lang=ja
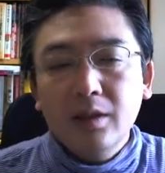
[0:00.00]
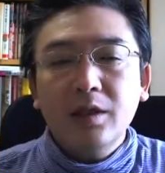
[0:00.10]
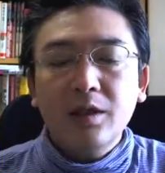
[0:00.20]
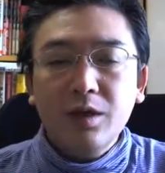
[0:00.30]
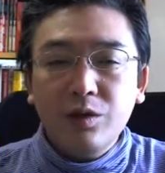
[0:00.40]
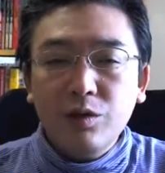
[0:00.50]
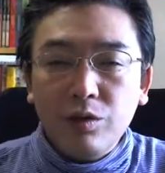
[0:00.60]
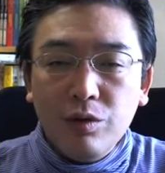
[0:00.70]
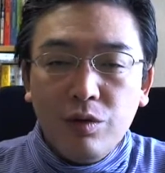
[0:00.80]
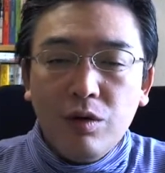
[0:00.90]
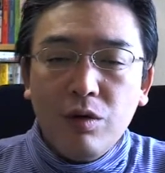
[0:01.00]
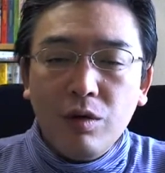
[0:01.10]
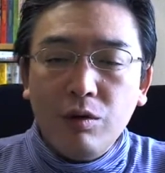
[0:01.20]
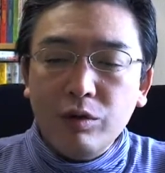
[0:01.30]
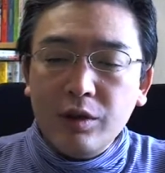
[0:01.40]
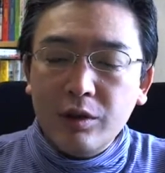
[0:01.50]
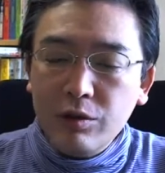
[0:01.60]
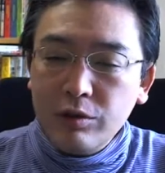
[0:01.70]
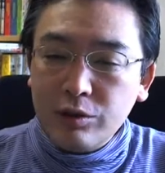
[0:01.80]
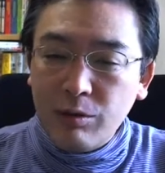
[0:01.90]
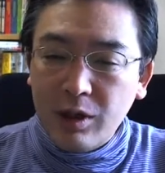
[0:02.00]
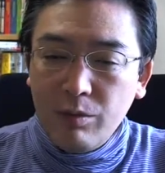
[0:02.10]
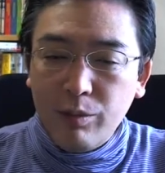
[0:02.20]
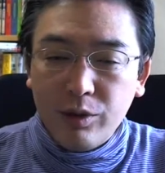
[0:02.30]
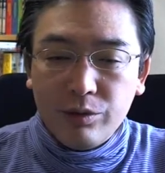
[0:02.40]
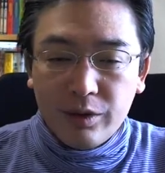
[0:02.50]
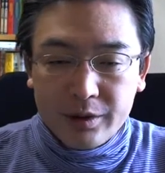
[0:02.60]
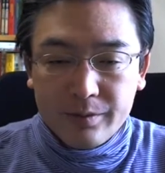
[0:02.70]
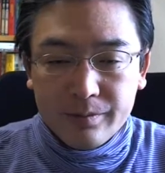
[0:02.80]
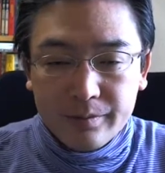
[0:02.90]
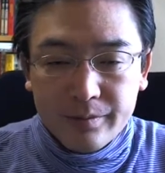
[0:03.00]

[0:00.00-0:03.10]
さて今日の本気の商売のポイントです。